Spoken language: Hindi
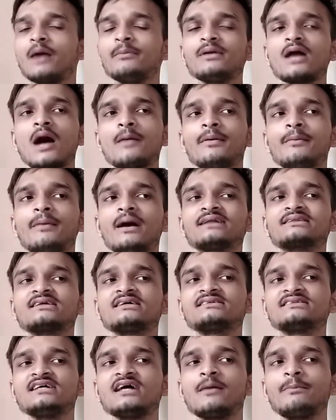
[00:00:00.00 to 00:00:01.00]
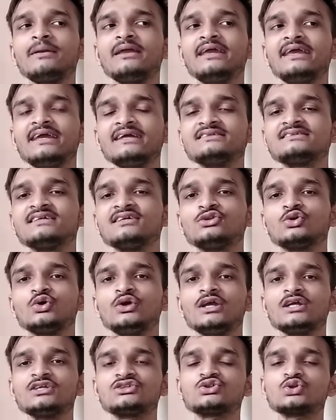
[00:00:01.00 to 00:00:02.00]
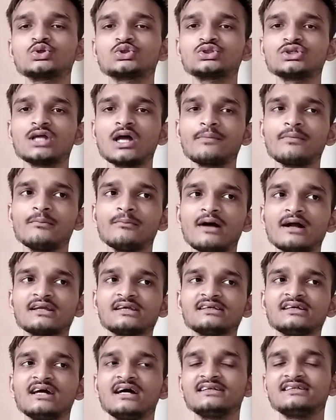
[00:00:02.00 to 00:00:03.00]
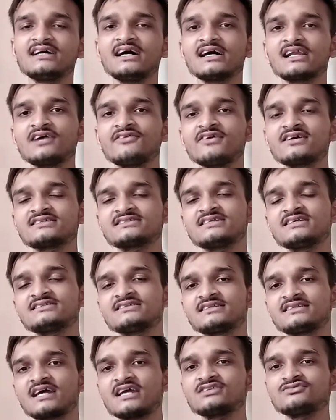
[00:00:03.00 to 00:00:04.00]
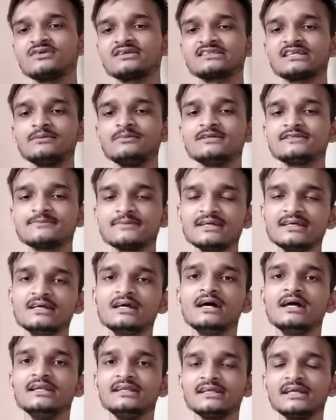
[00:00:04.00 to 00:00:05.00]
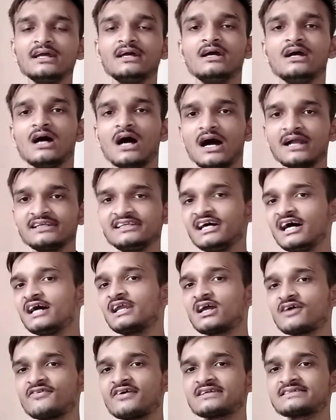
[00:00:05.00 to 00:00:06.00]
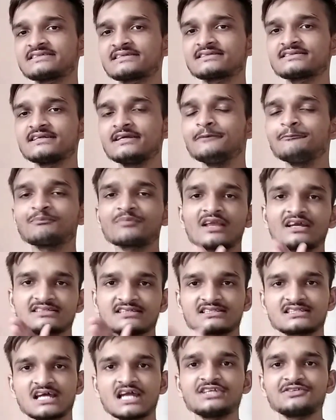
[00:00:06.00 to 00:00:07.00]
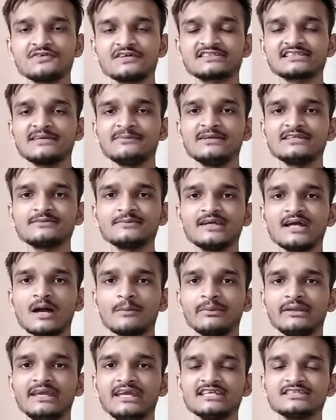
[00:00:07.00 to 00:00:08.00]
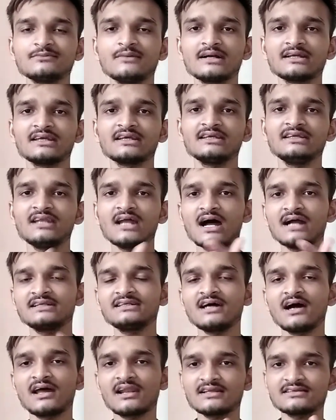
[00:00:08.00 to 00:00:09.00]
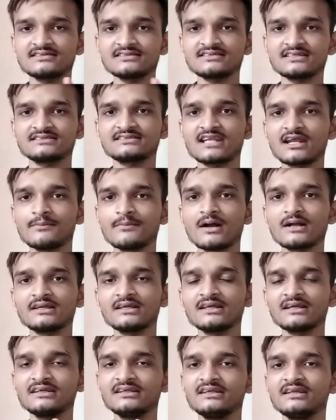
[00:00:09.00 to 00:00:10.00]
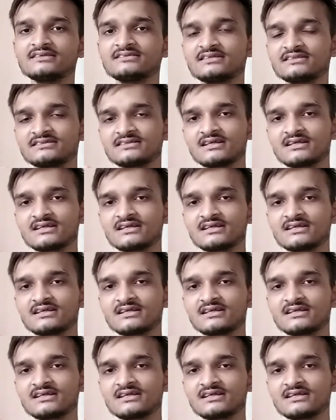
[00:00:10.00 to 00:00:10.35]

अब यहाँ पे बात करते हैं यहाँ पे एज की तो एज दोस्तों यहाँ पे मांगी गई अठारह वर्ष से सत्ताईस वर्ष के बीच में ठीक है अट्ठारह वर्ष से सत्ताईस वर्ष के बीच में यहाँ पे एज मांगी गई ना अट्ठारह से सत्रह मांगी गई ना